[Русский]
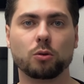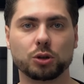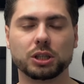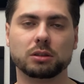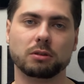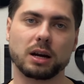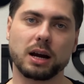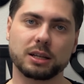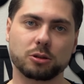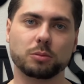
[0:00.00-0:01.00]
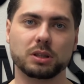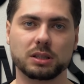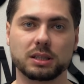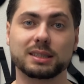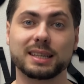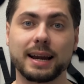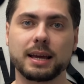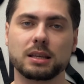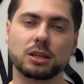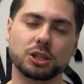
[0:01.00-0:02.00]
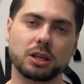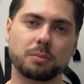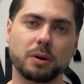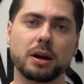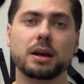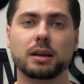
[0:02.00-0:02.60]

учитывая особенности строения черепа